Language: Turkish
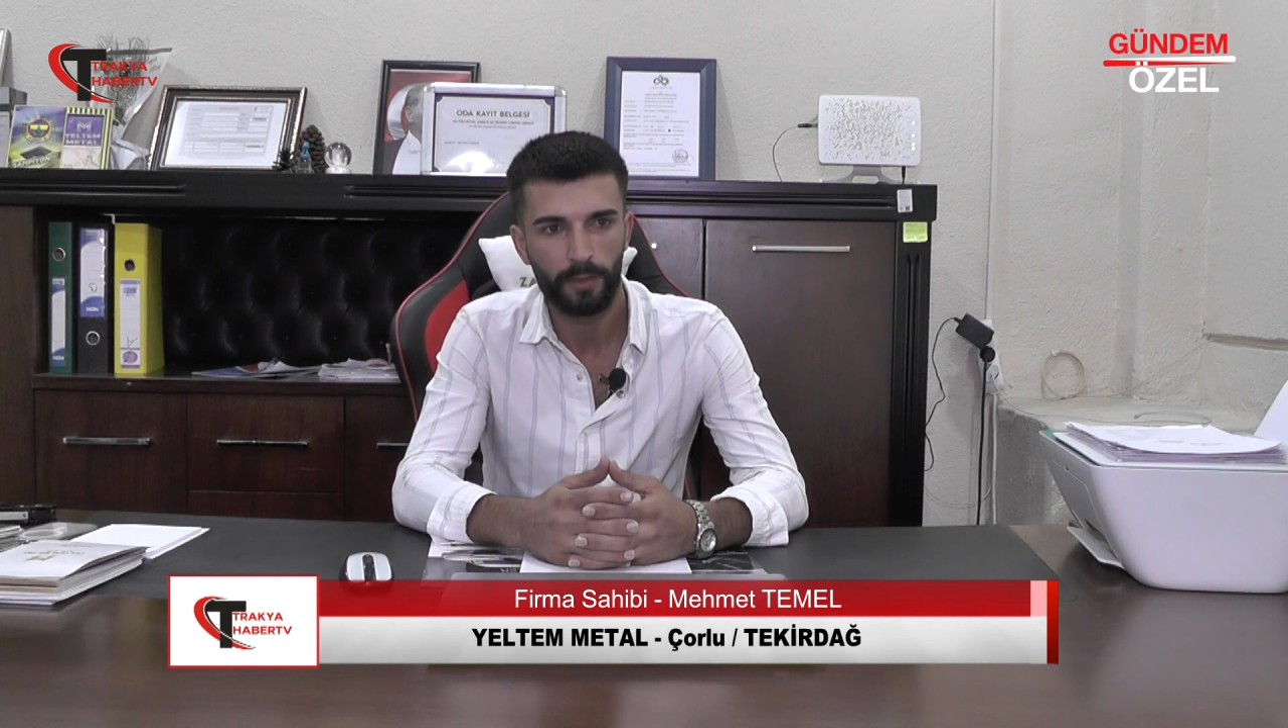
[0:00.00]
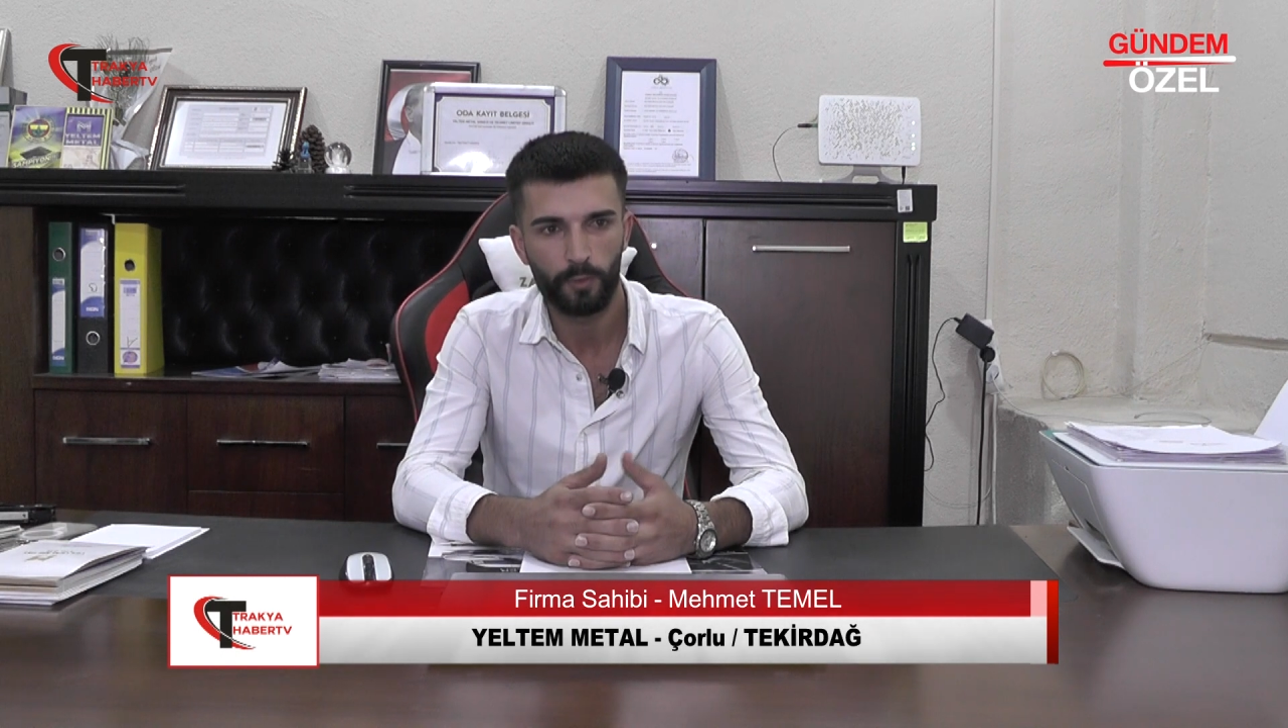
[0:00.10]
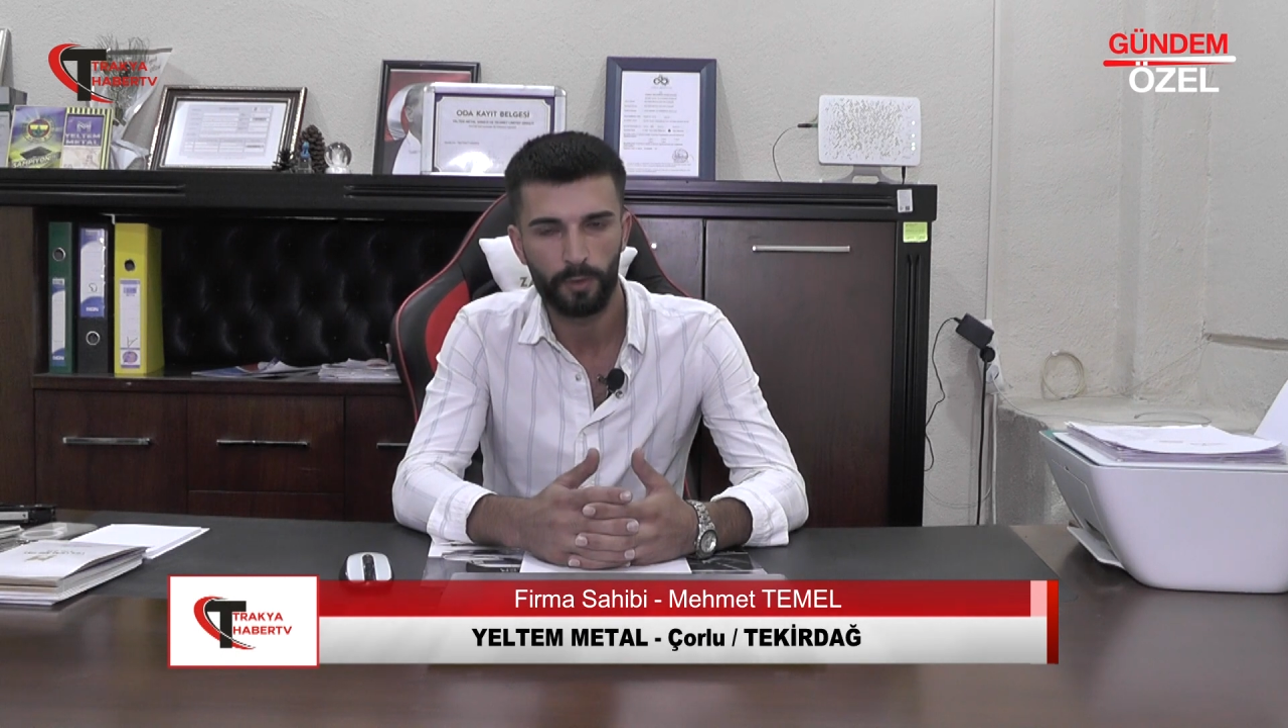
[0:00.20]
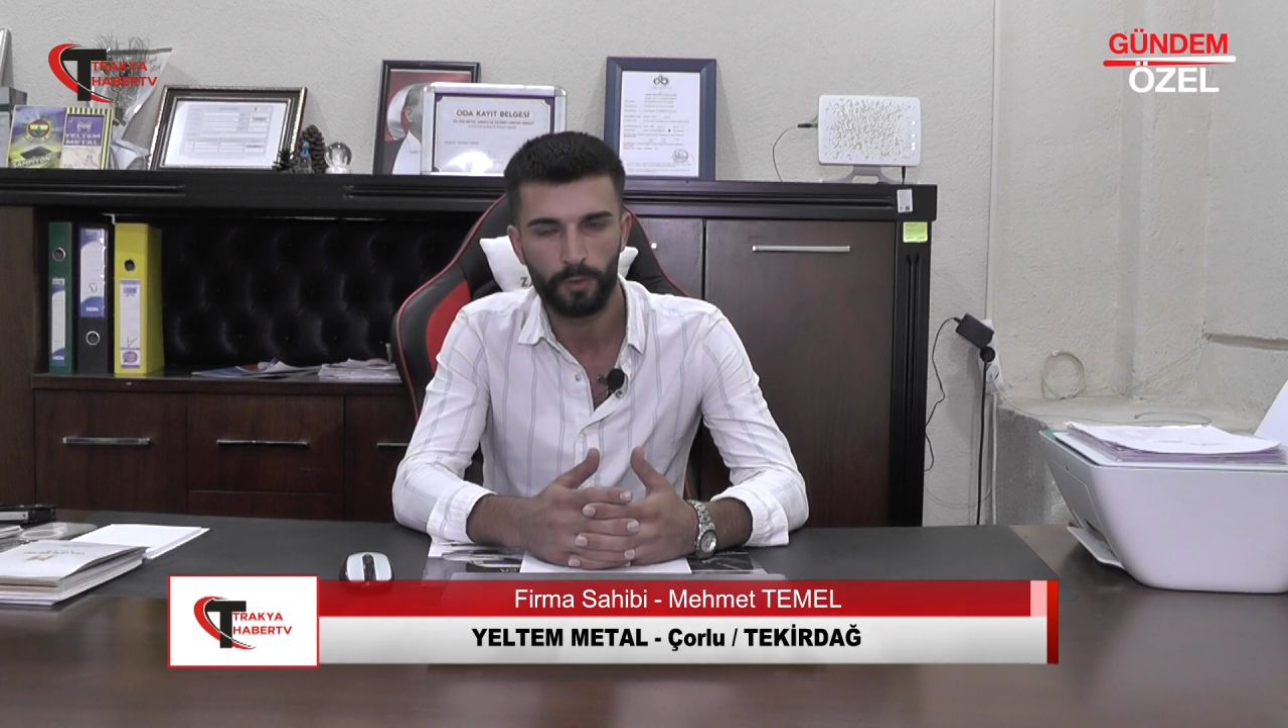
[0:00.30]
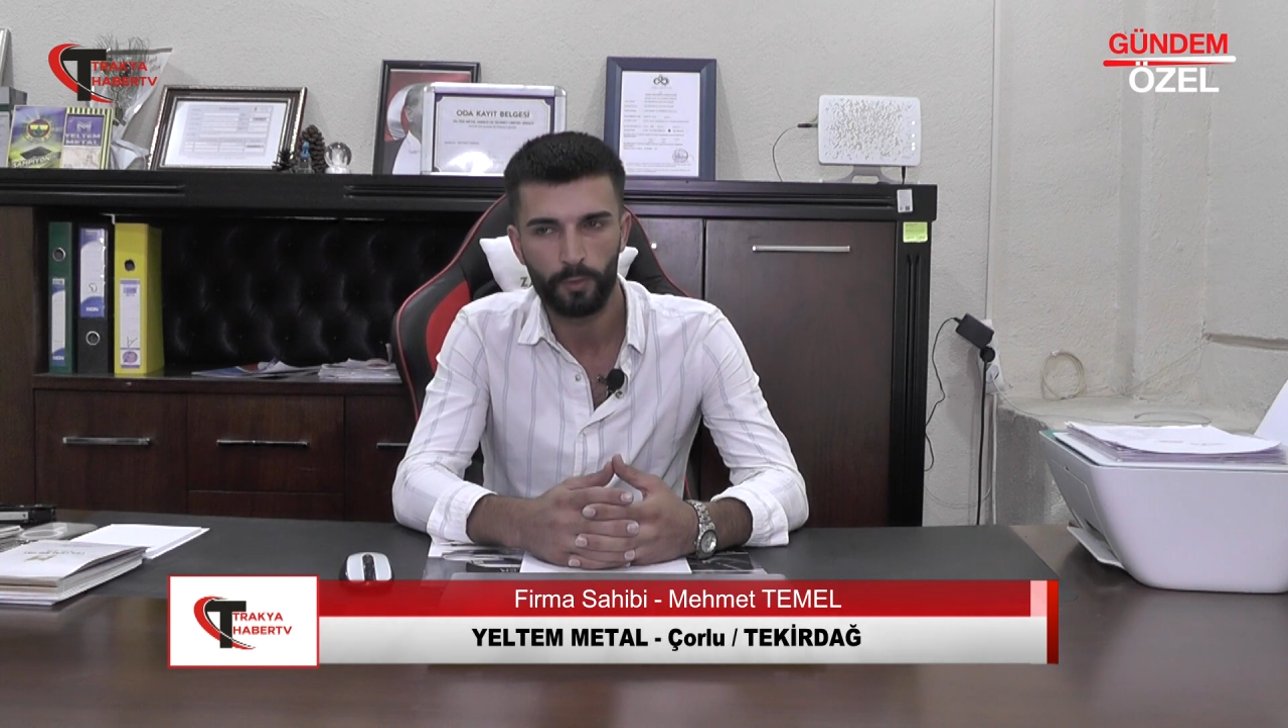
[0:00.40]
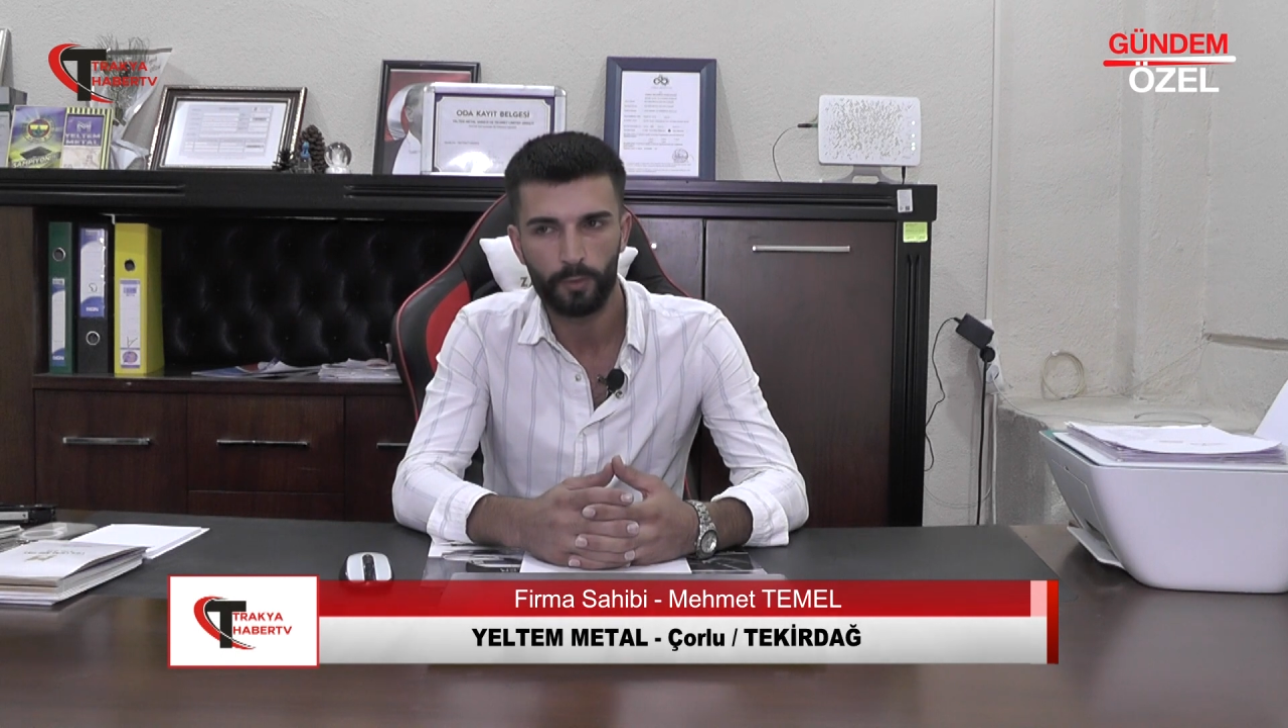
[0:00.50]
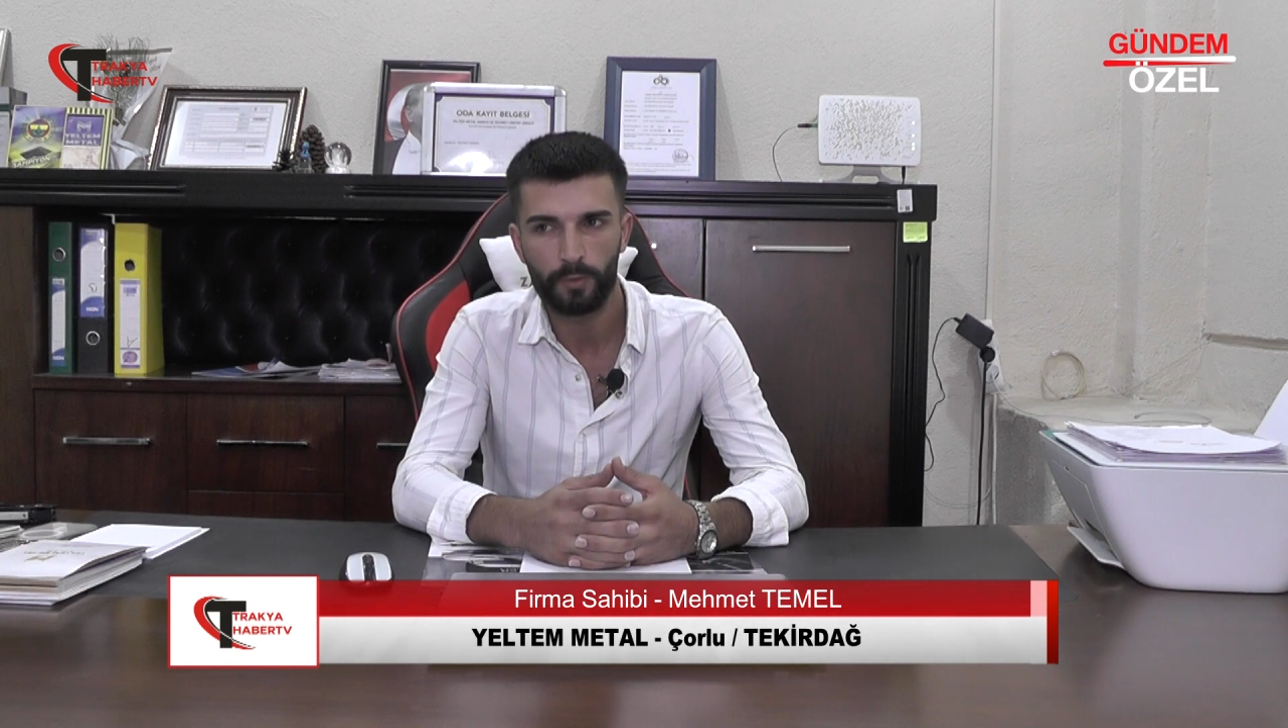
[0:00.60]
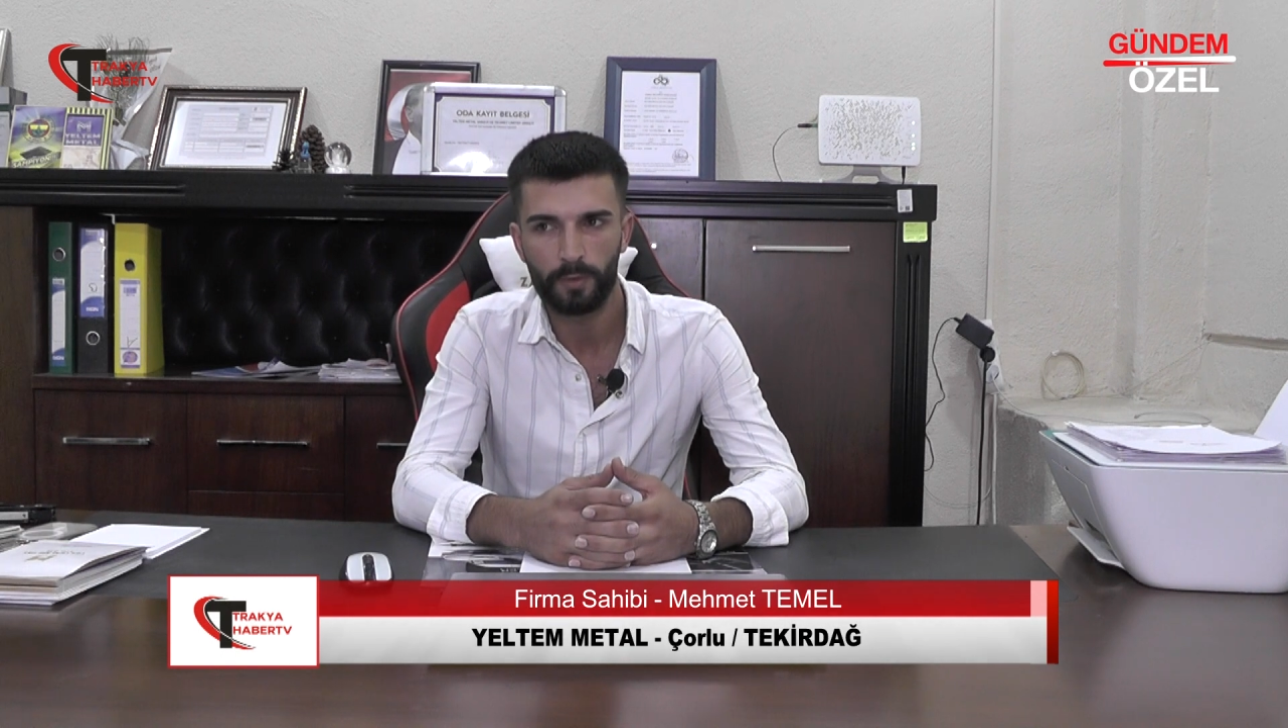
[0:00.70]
üretiyoruz